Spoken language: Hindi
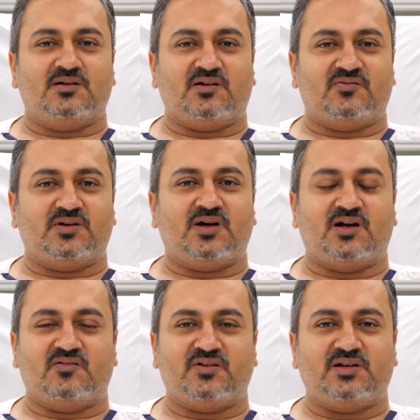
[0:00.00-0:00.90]
काफ़ी
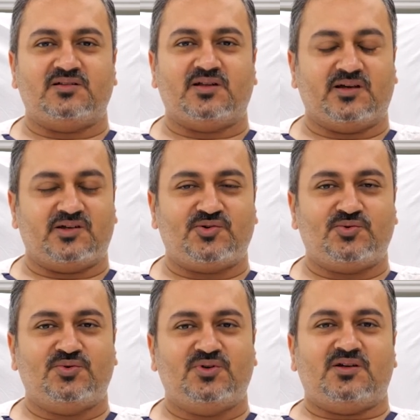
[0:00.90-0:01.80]
हार्टफेल्ट थैंक यू
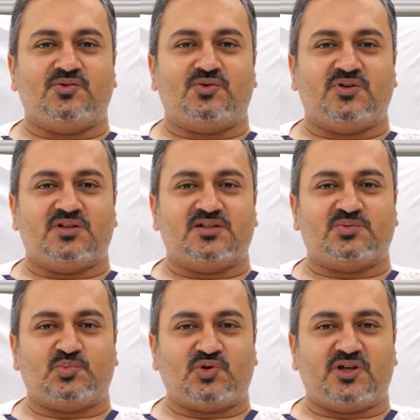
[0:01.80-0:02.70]
कि उन्होंने इतना
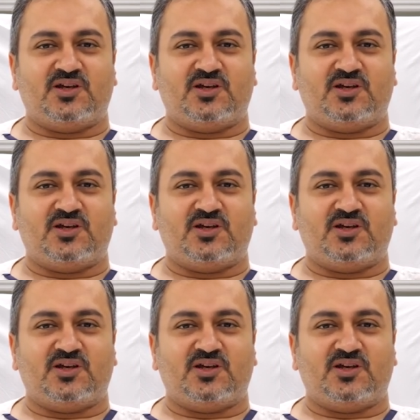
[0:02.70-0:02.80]
सपोर्ट